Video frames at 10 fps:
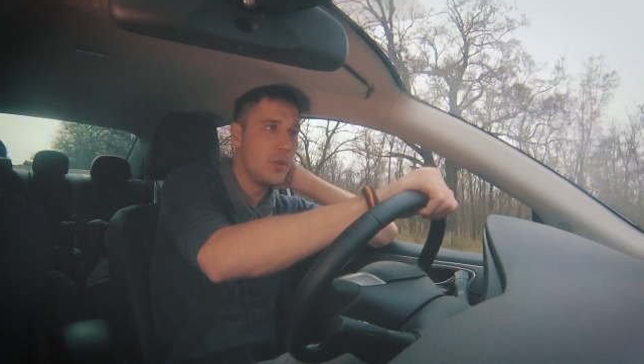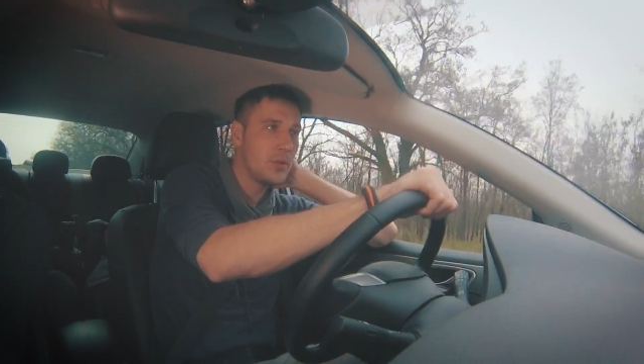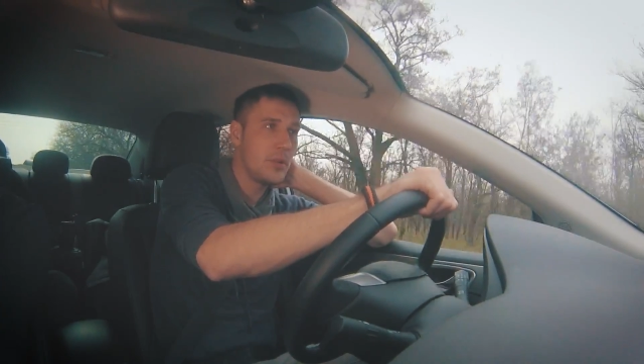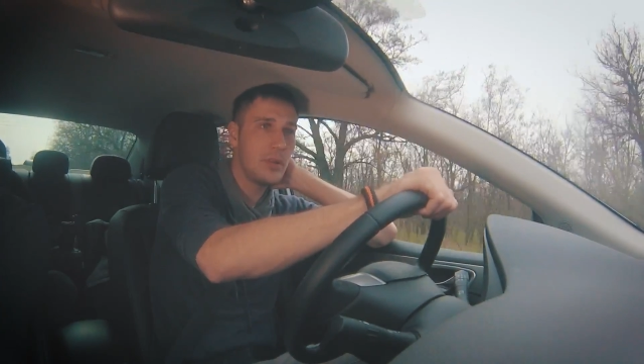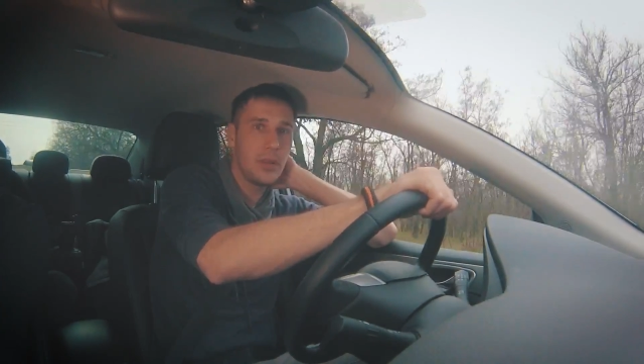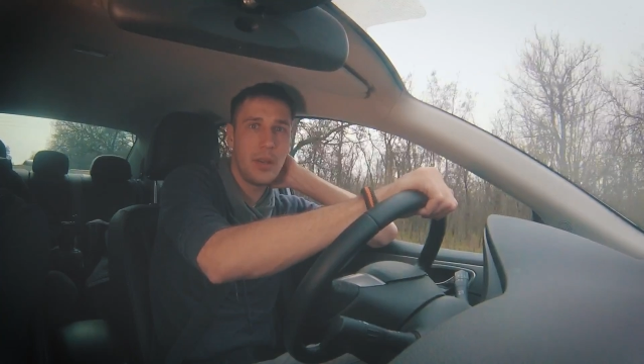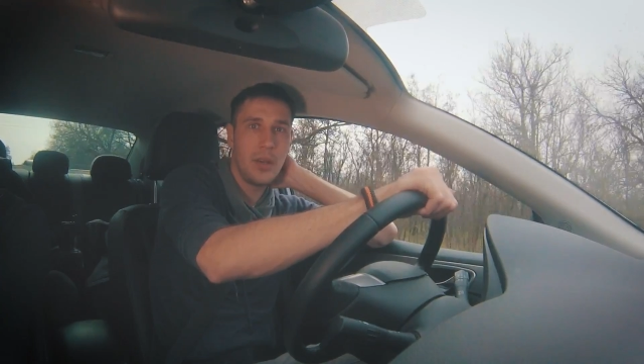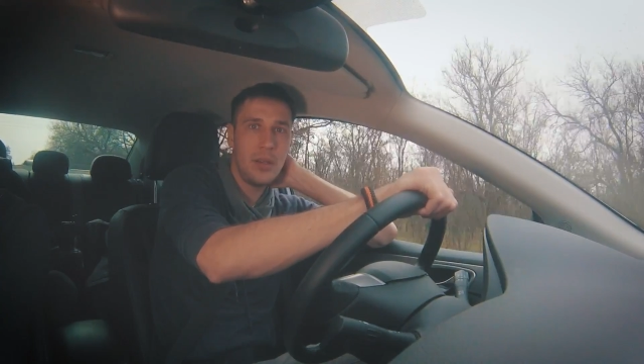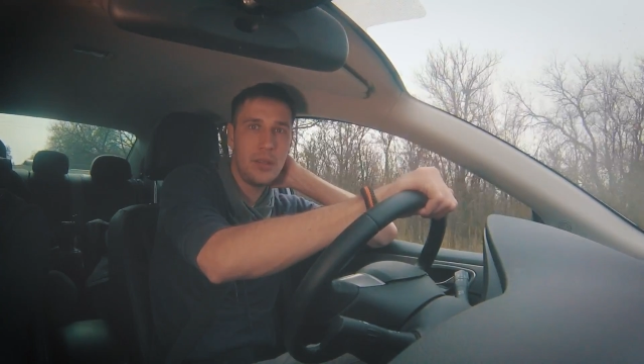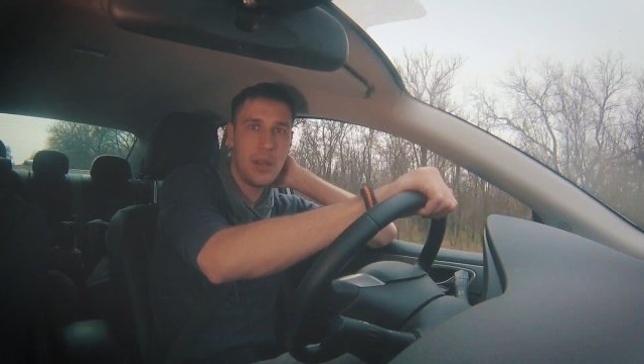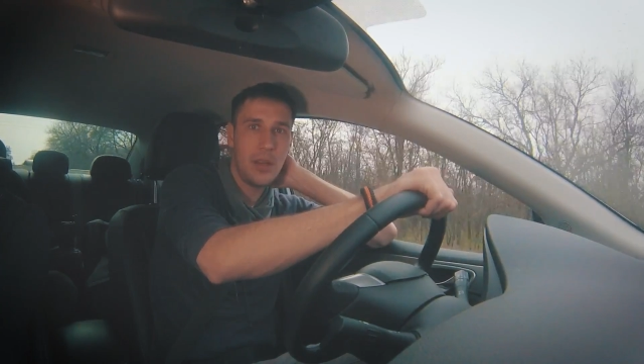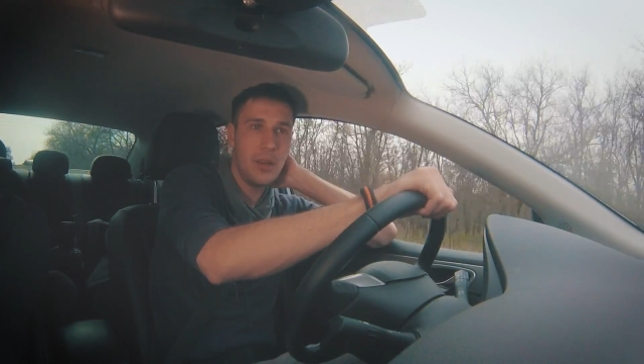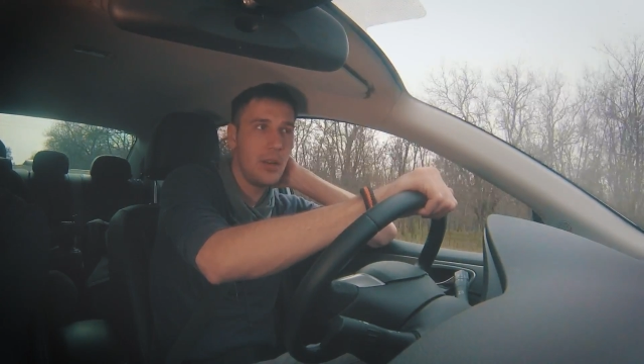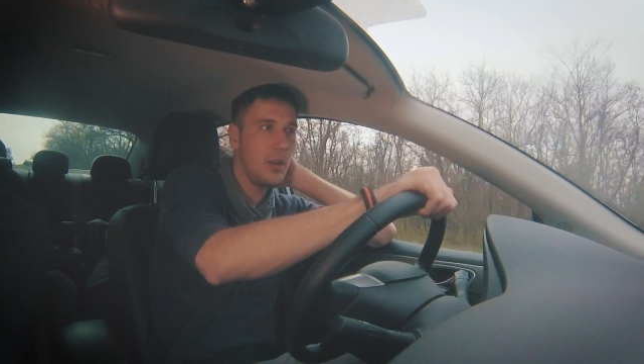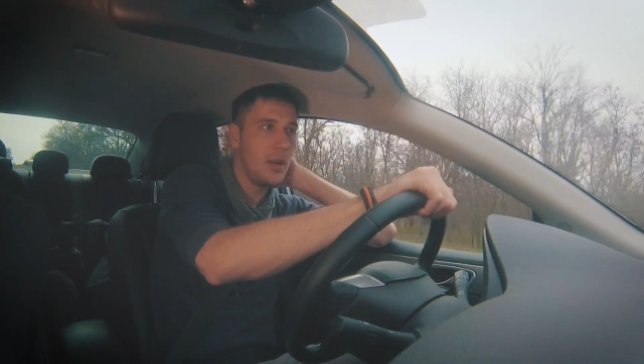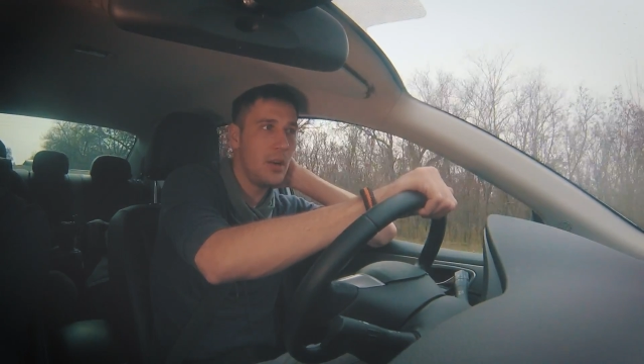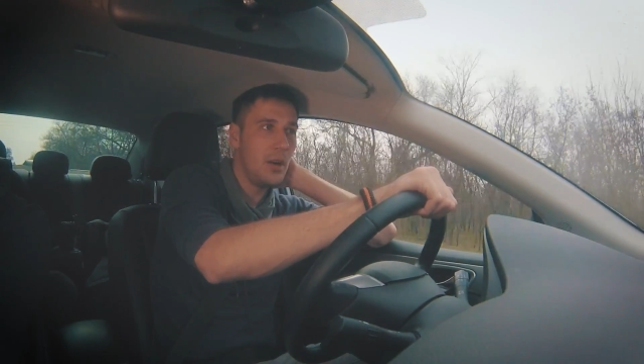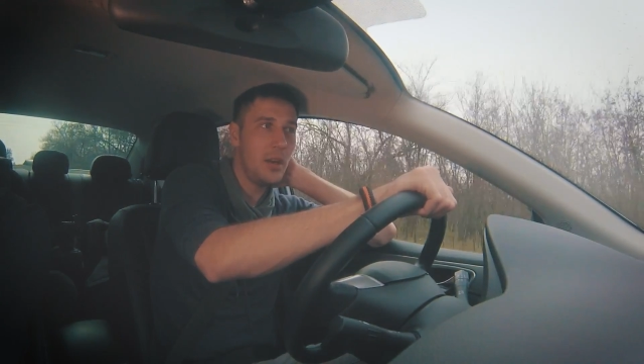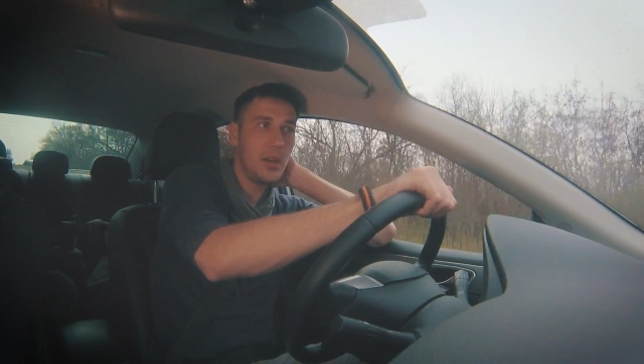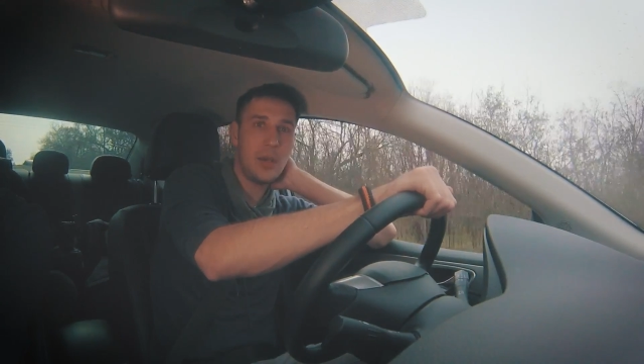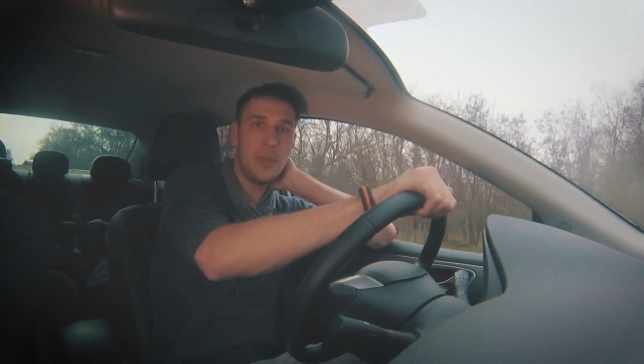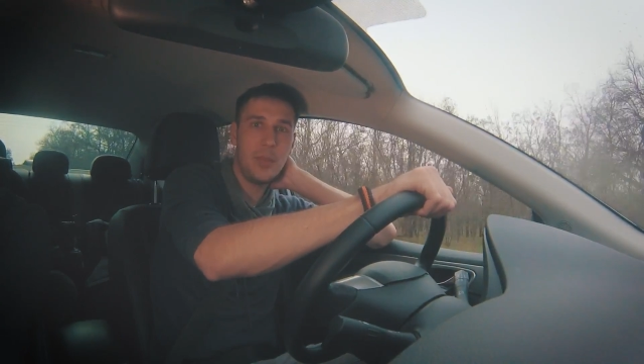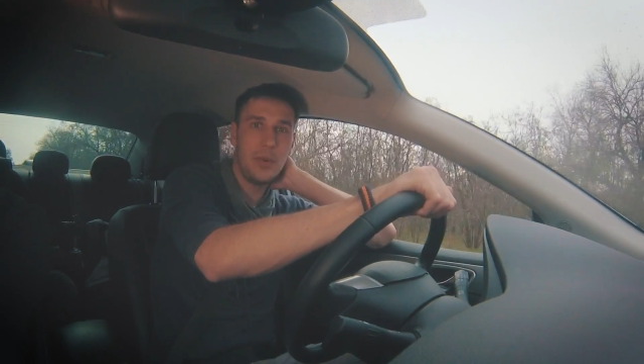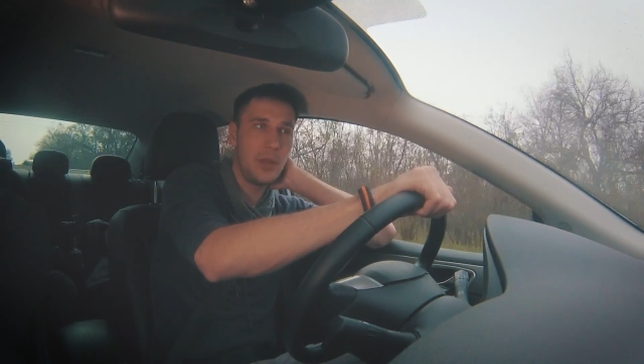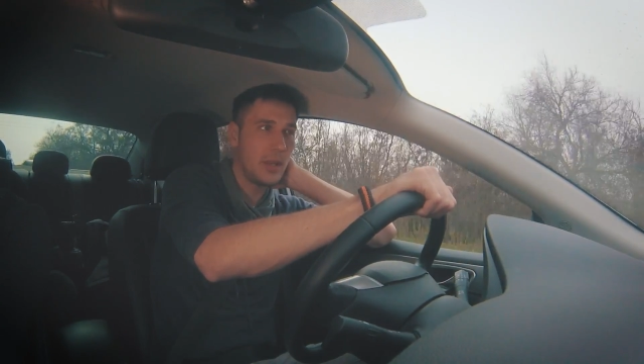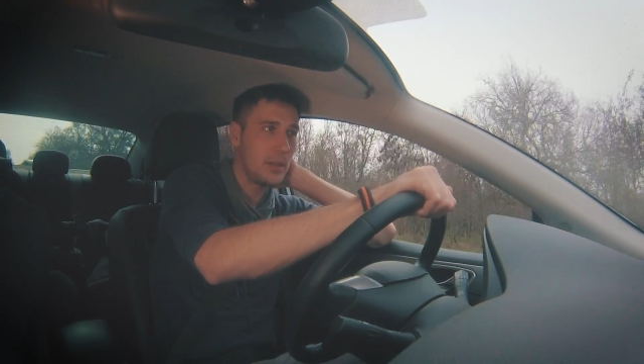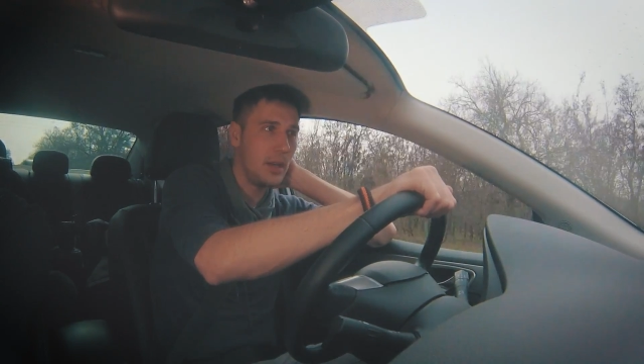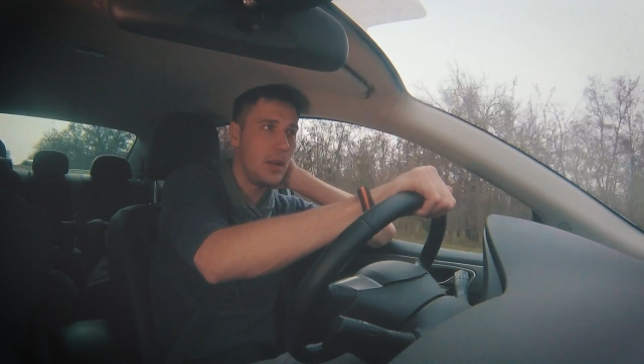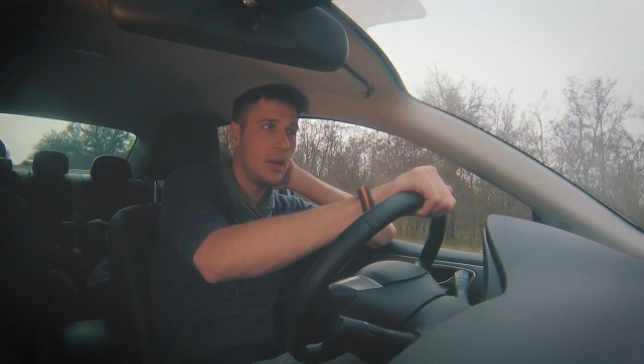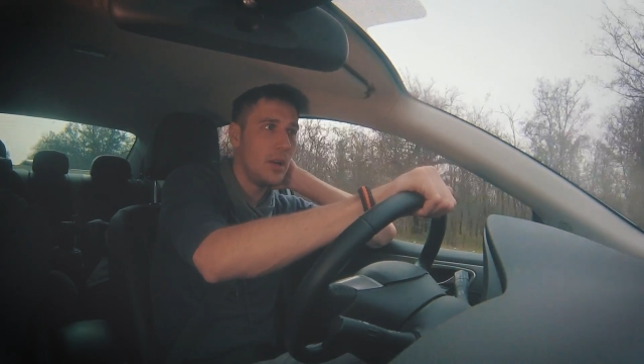Он говорит, Андрей, а я там не был никогда.